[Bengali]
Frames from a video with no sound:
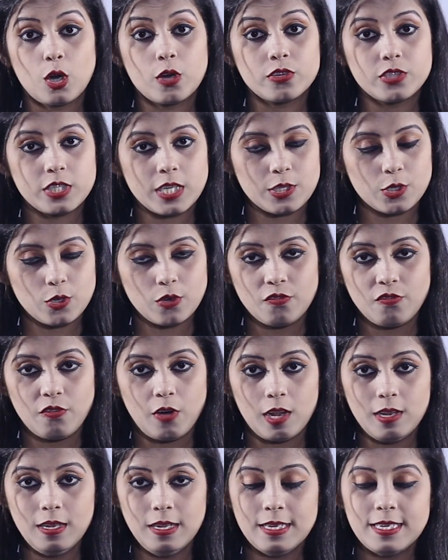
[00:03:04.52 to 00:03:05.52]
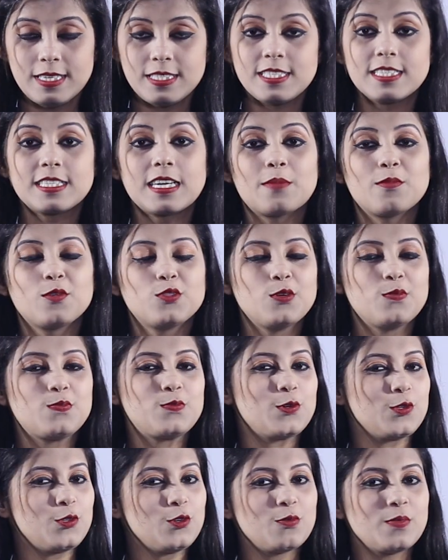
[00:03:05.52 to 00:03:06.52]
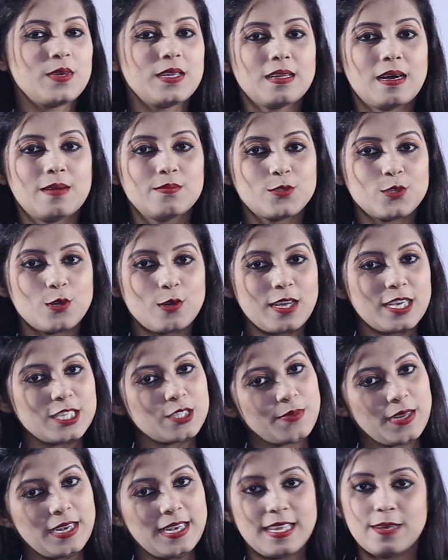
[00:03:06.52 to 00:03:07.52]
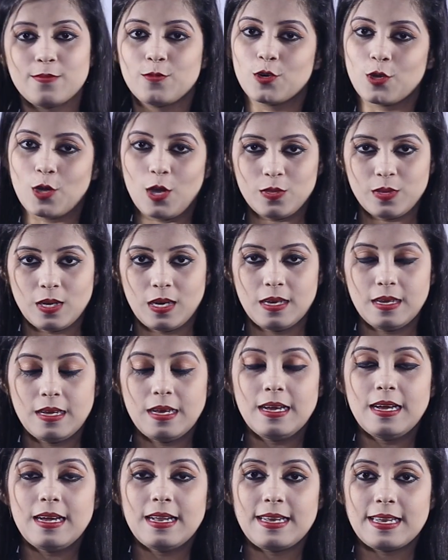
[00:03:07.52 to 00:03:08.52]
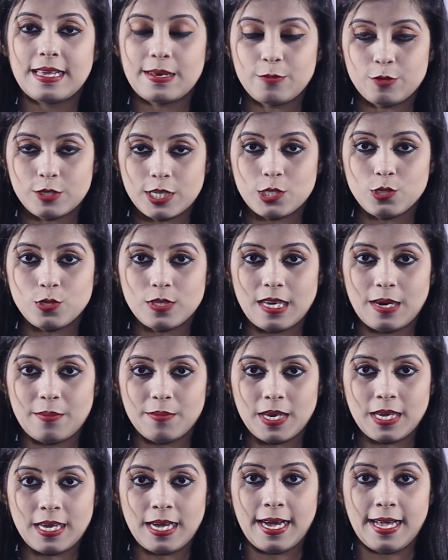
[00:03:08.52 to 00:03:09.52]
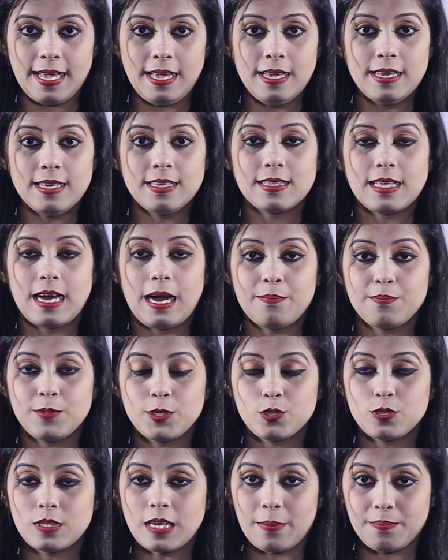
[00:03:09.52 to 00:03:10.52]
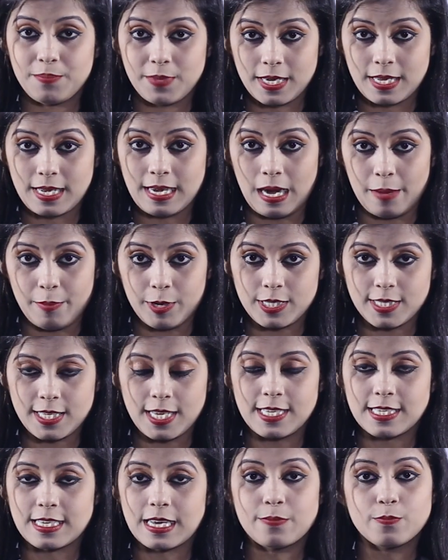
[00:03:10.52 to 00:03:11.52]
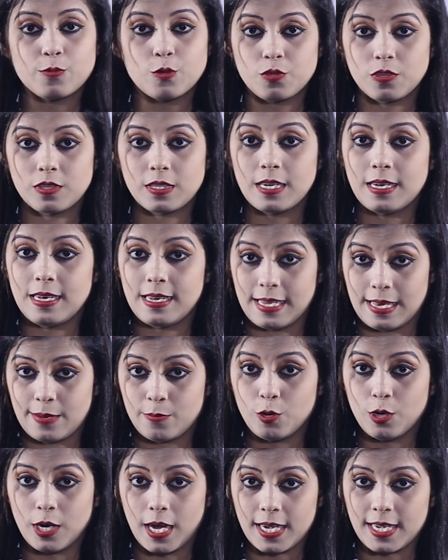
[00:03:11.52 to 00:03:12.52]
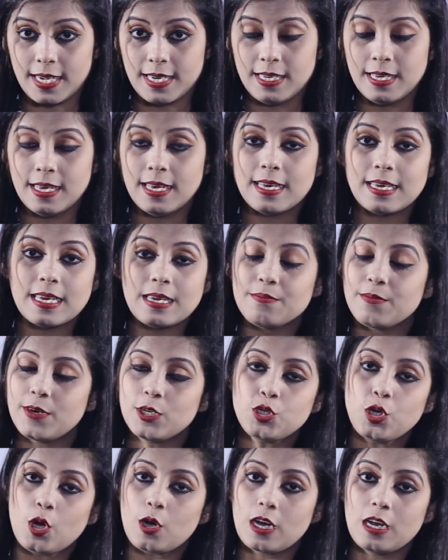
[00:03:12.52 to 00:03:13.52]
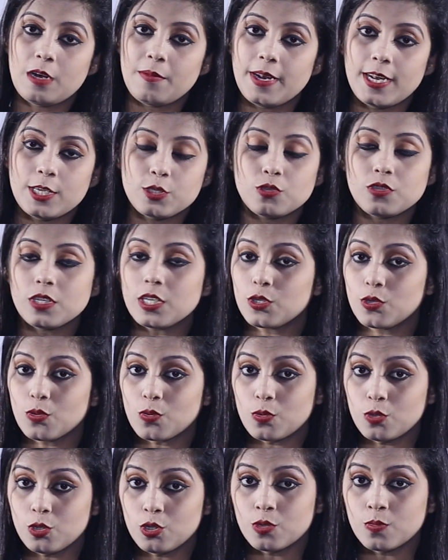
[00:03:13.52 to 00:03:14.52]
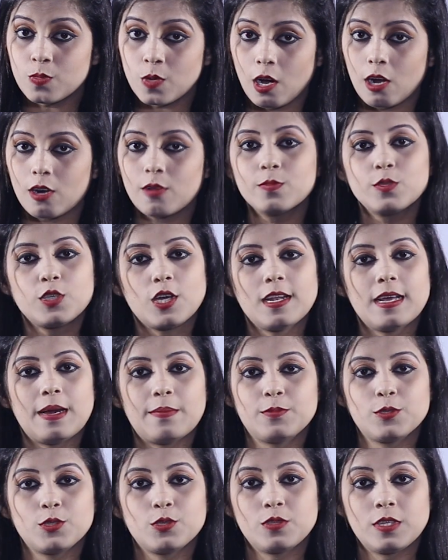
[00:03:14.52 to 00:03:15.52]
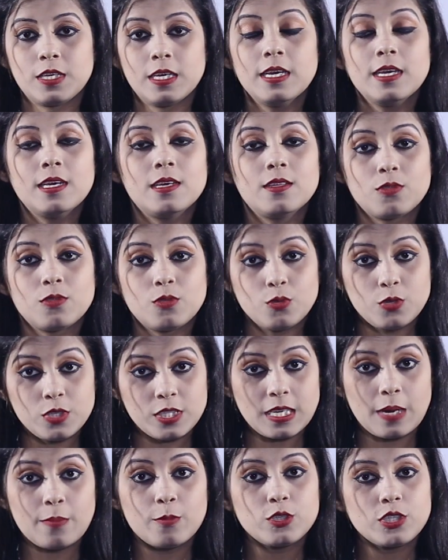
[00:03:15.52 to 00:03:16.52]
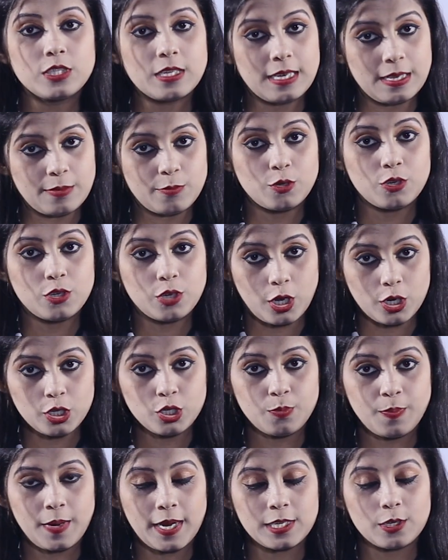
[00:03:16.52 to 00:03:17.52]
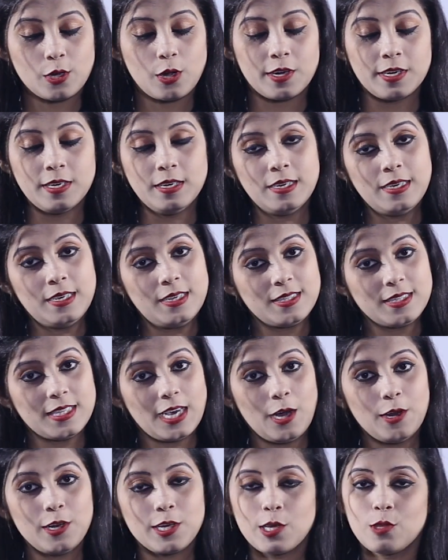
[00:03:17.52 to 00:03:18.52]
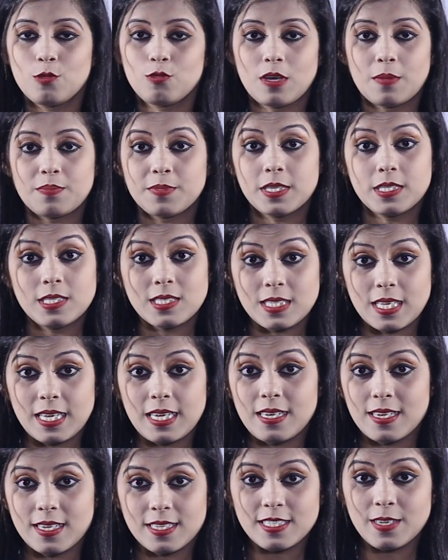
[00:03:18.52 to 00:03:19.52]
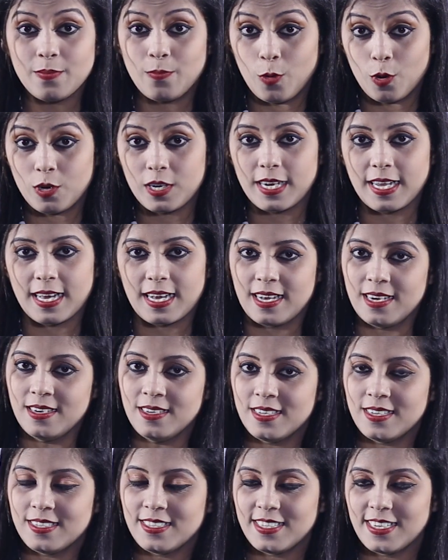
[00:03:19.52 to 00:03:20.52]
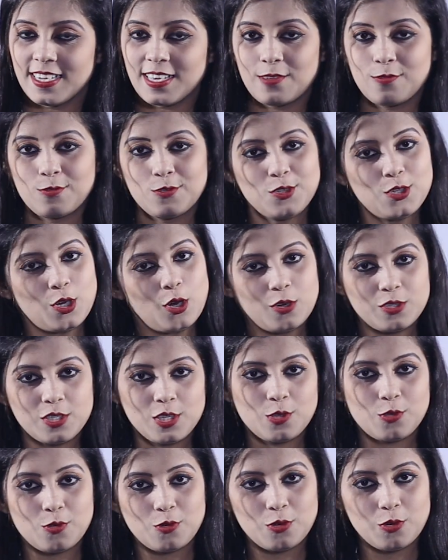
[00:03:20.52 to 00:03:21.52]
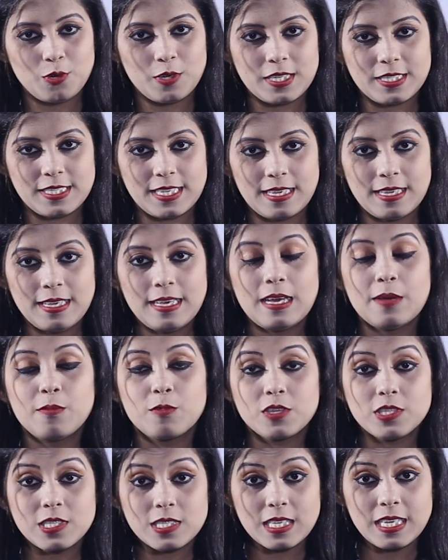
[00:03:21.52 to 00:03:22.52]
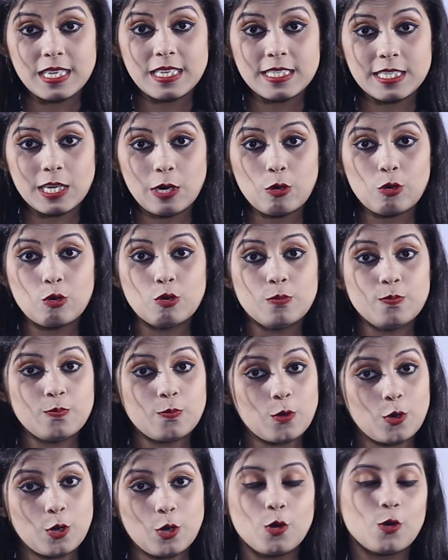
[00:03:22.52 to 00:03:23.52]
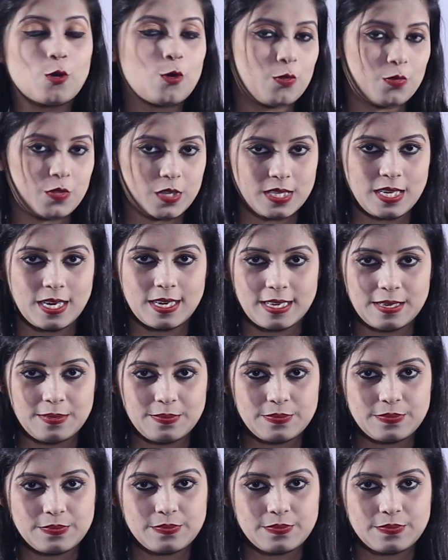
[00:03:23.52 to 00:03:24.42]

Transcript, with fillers: টক জাতীয় ফল যেটার মধ্যে প্রথমেই নাম চলে আসবে লেবুর কথা লেবুটা যদি আমরা খাই আপনি যদি আপনার খাবার তালিকায় প্রতিদিন লেবু রাখেন কিংবা সকালবেলা যদি একটু কুসুম গরম জলে আপনি যদি দুই চামচ লেবুর রস পান করেন তাহলে কিন্তু আপনার স্কিনে যে বলি রেখা সেটা কিন্তু সহজেই দূর হয়ে যায় এবং স্কিনটাও খুব গ্লো করতে থাকে